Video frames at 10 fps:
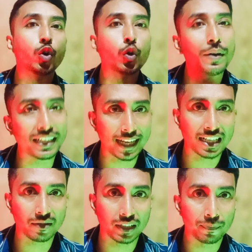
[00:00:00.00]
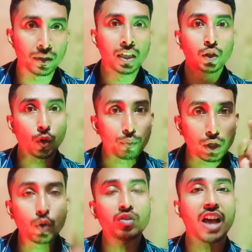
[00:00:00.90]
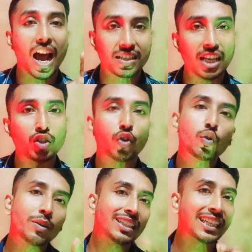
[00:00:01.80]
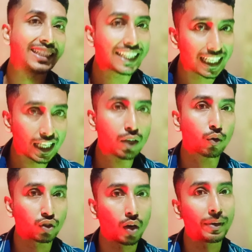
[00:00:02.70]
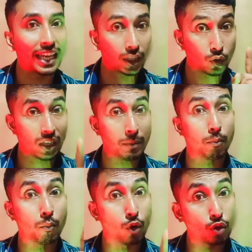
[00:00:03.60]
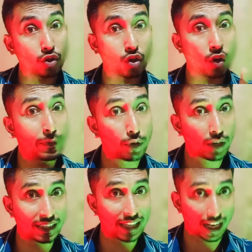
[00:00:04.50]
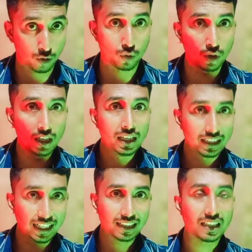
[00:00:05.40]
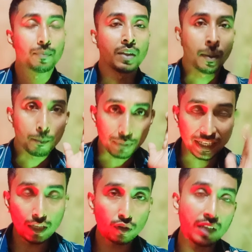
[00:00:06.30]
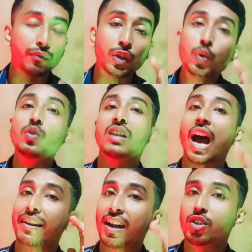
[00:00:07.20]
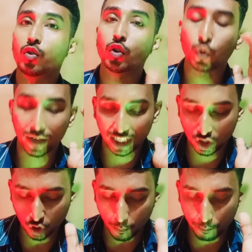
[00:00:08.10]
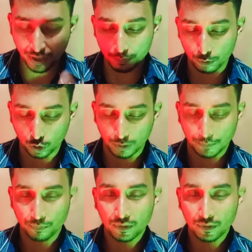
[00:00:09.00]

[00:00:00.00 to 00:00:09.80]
অটোমেটিক আসবে তো ভিউজ আসার জন্য তোমাদেরকে কি কি করতে হবে একটুখানি মনোযোগ সহকারে ভিডিওটাকে দেখো ঠিক আছে ভিডিওতে ভিউজ আনার জন্য তোমাকে সববার প্রথমে